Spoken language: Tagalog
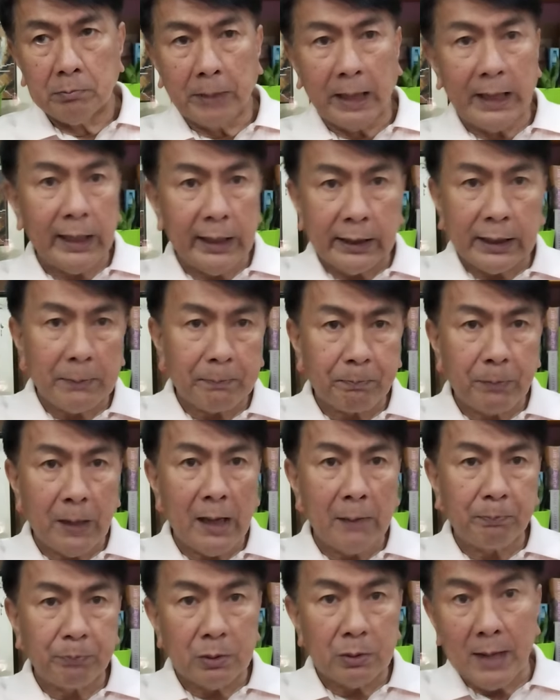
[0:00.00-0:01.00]
mahirap
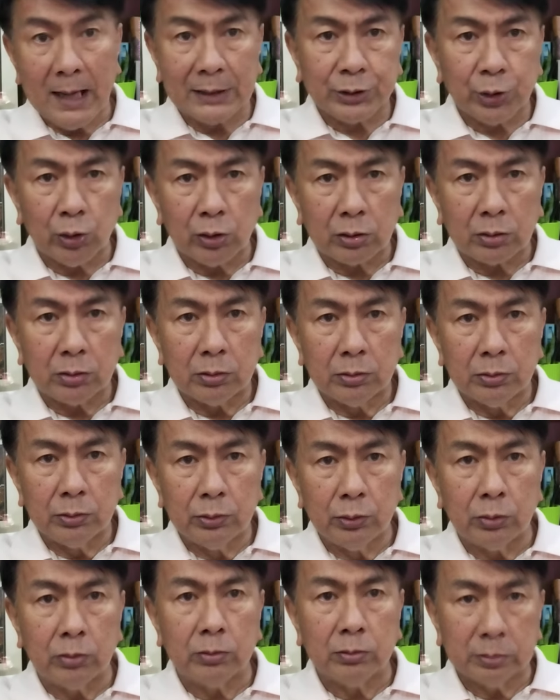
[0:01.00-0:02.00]
lang pumasok.
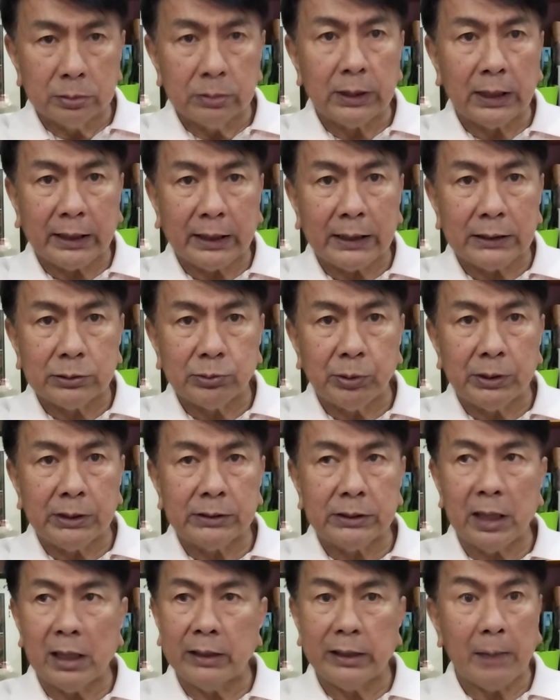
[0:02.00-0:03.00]
Nung
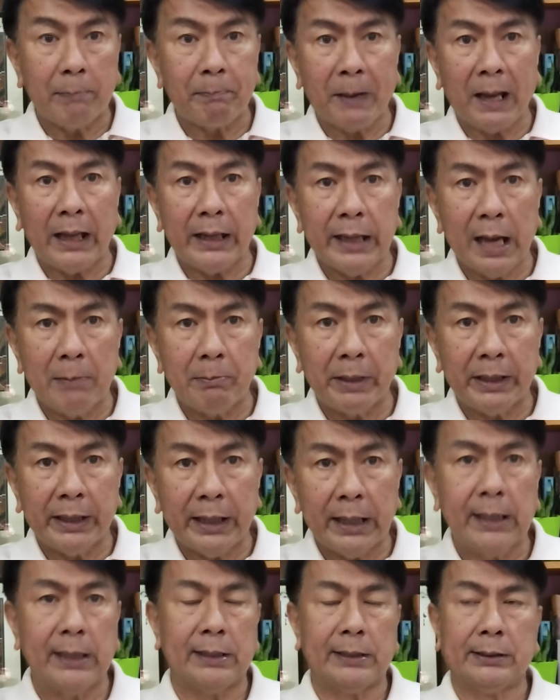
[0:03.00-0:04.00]
nag-graduate na, napakayaman
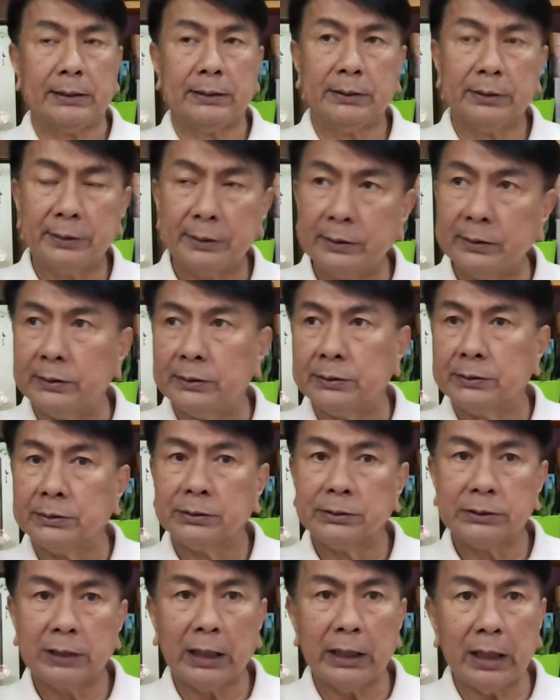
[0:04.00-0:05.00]
na. Oh,
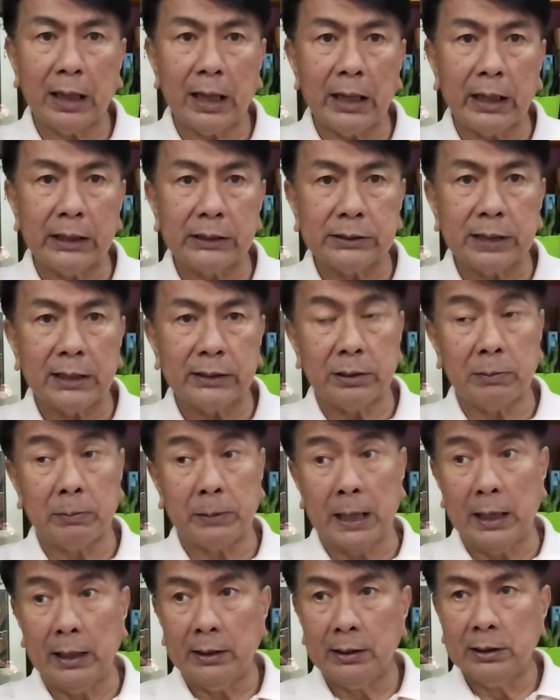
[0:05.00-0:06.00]
saka nakakita, di
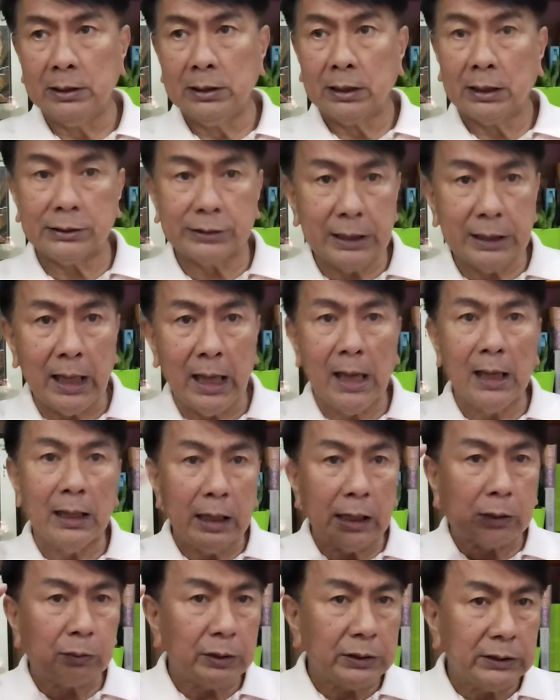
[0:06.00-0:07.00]
ba? Kasi nga,
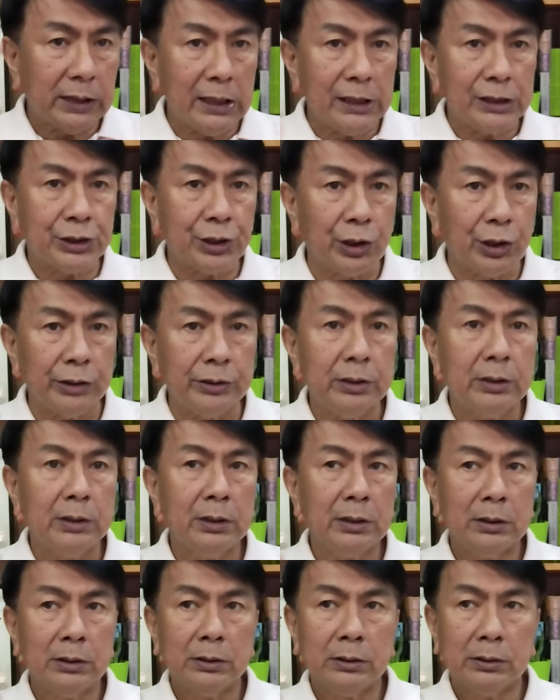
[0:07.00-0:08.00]
liquidation
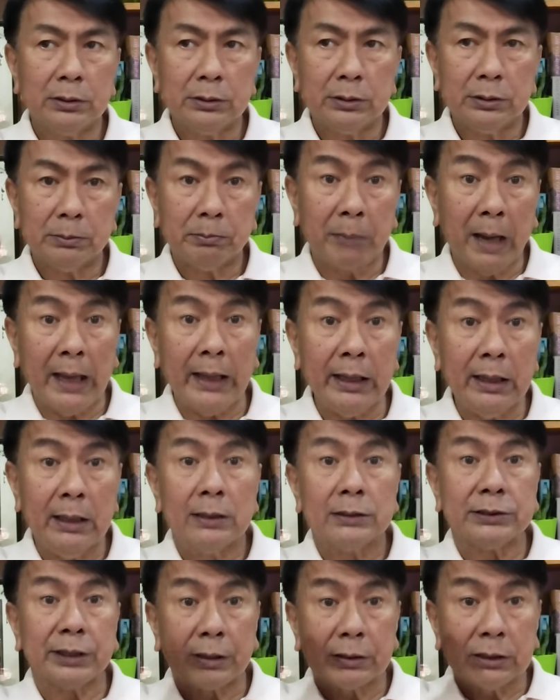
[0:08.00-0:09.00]

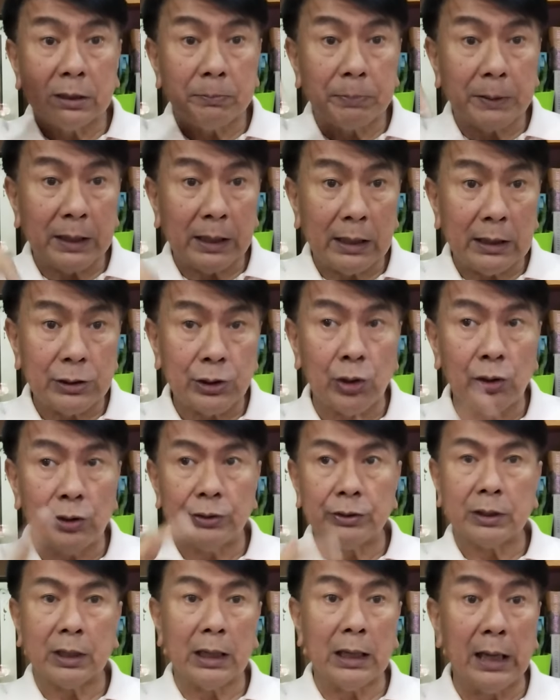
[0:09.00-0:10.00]
by
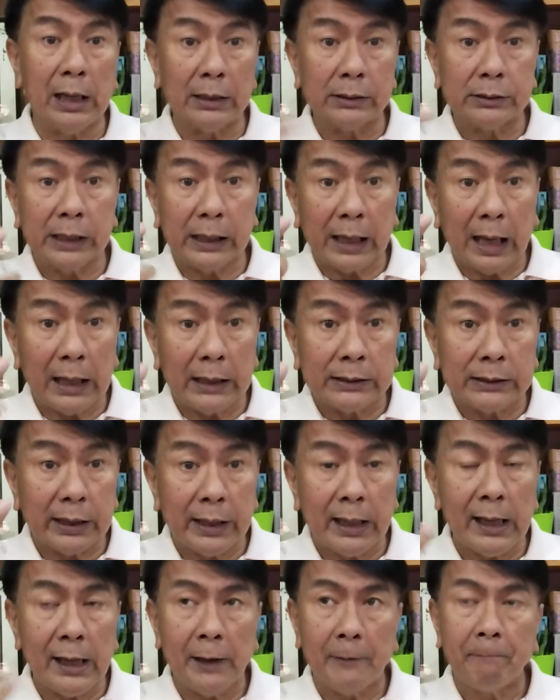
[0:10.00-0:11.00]
certification. Ilang dekada
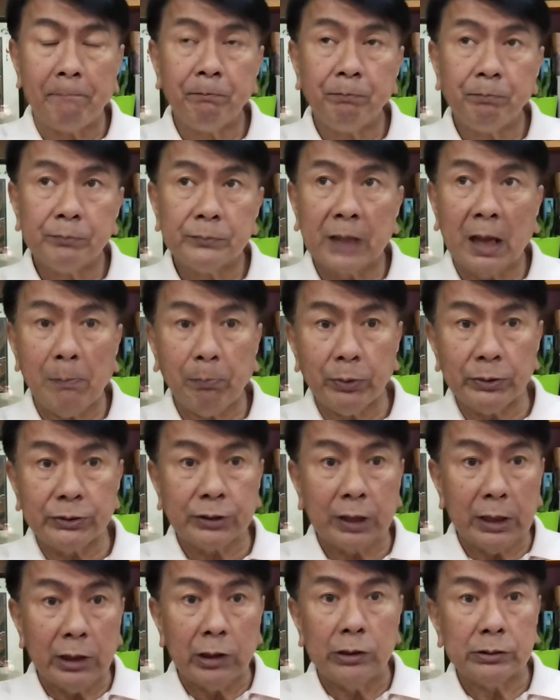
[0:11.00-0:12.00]
na. Tapos
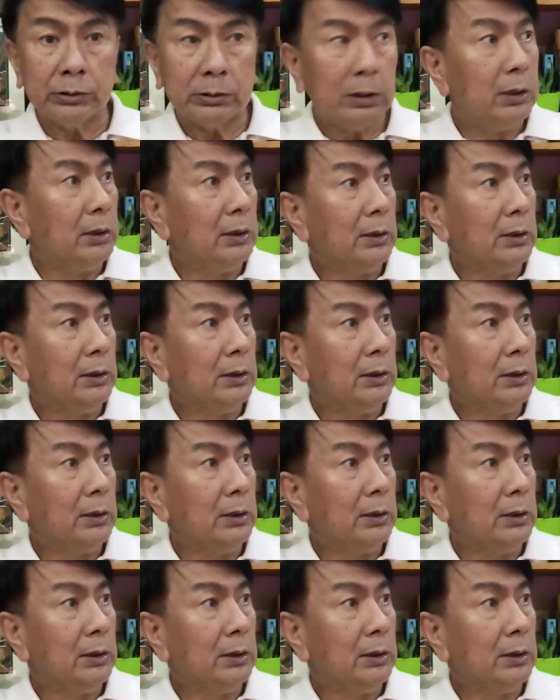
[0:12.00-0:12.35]
ngayon,